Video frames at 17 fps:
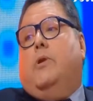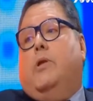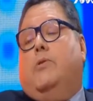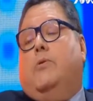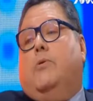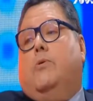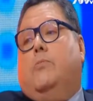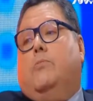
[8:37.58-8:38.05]

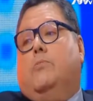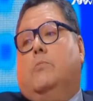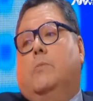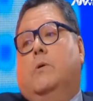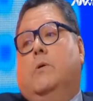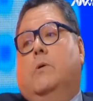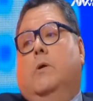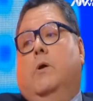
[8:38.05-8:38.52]
poniendo
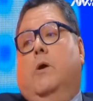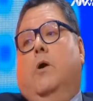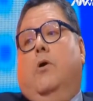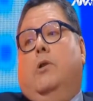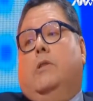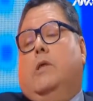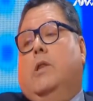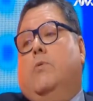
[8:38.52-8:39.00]

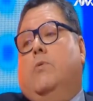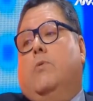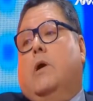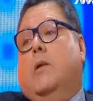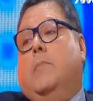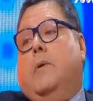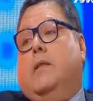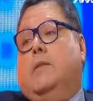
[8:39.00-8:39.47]
ahorita ningún
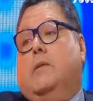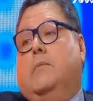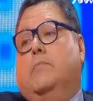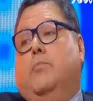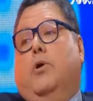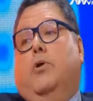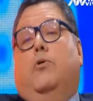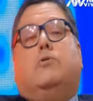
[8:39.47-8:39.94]
calmante,
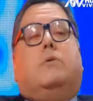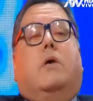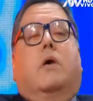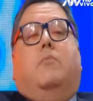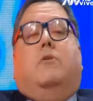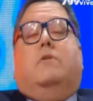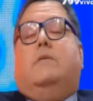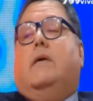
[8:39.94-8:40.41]
porque no
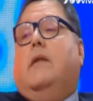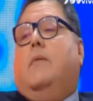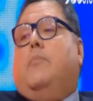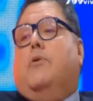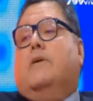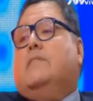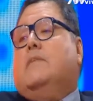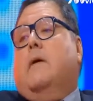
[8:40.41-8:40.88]
sabemos ni siquiera
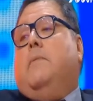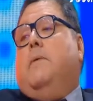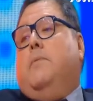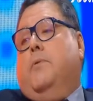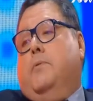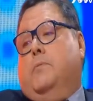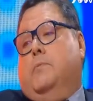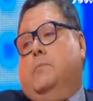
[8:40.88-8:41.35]
por qué estás
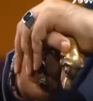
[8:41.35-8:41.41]
vivo.